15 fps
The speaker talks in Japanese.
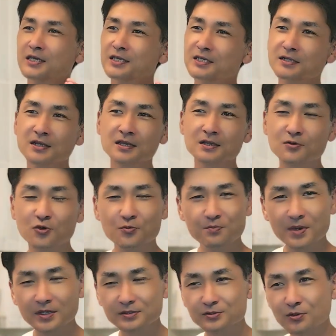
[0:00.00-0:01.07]
平屋
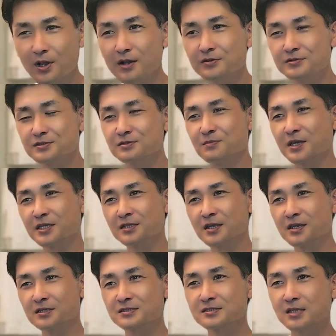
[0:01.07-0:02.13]
コンパクトハウス、まあ、平
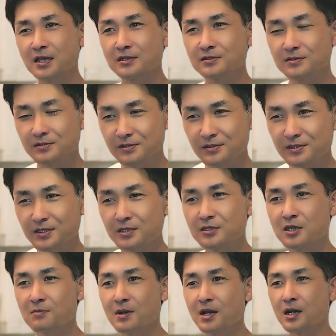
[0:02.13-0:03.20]
屋スタイルって
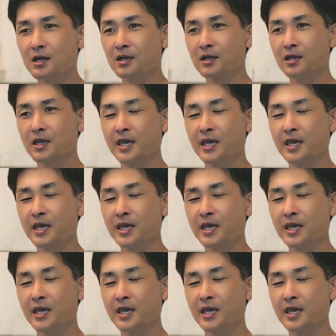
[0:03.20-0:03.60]
言えば